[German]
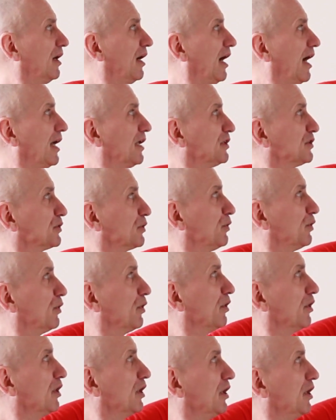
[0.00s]

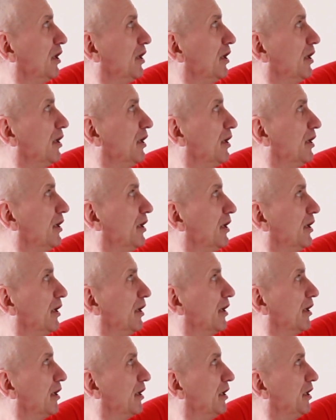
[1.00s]
Also
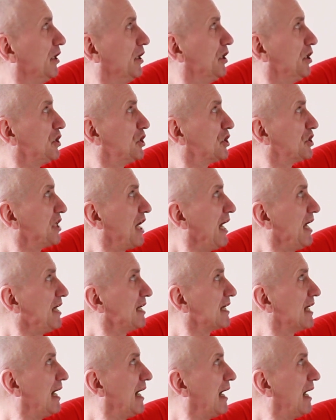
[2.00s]
ich
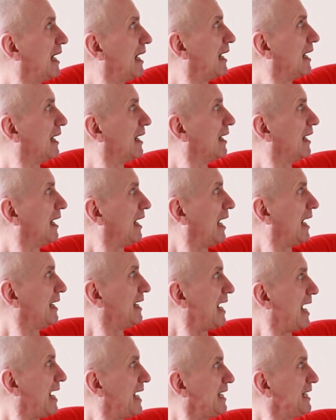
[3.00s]
steige
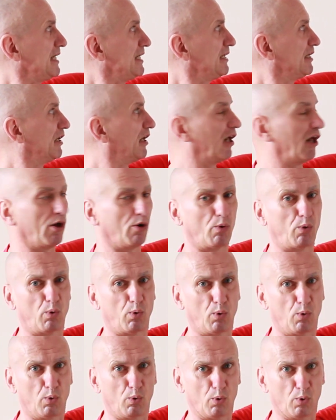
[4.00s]
alleine
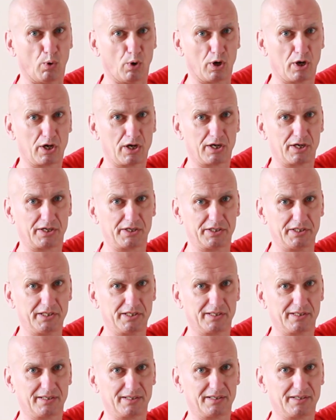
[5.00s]
hoch
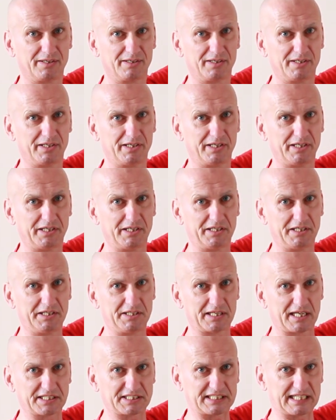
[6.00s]

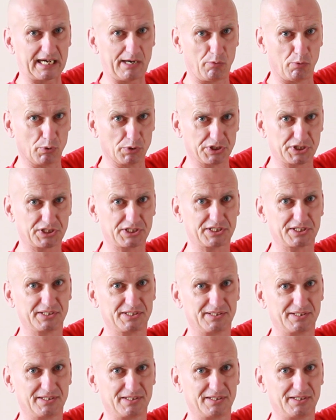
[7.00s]
in das Haus,
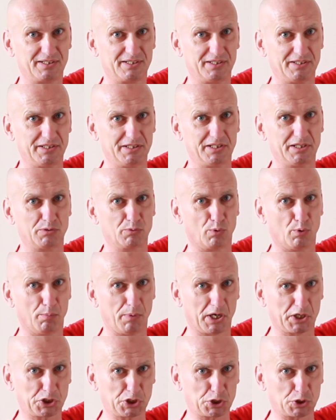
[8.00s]
in den
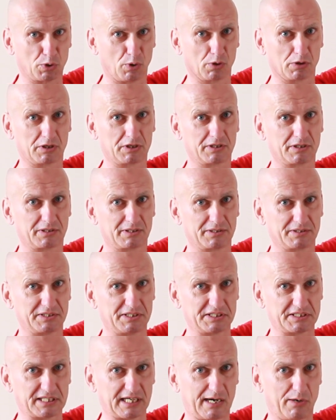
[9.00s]
Oberstock
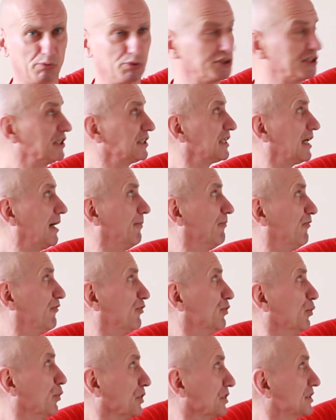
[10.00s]
des Hauses am
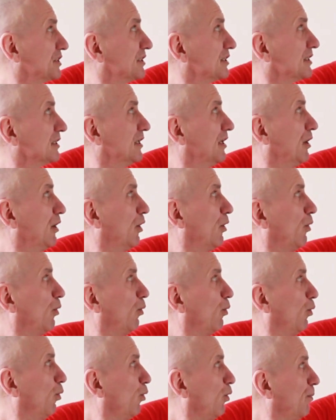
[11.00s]
Fluss.
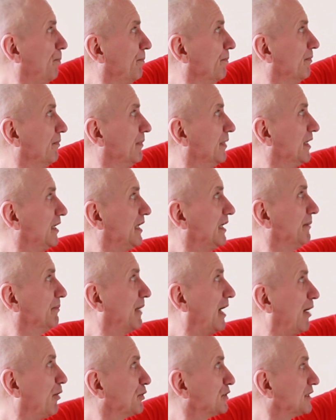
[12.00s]
Oben
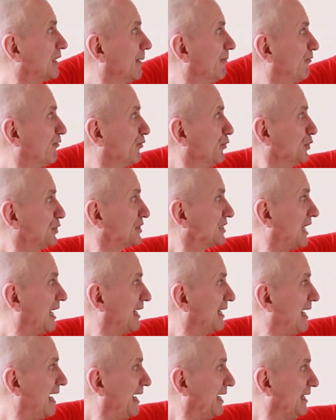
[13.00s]
im Haus am Fluss
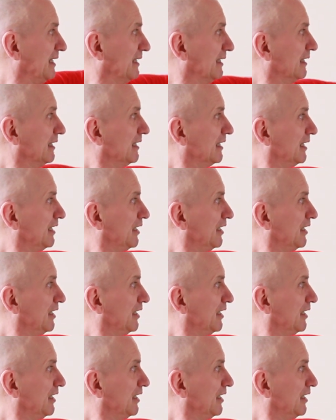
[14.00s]
allein.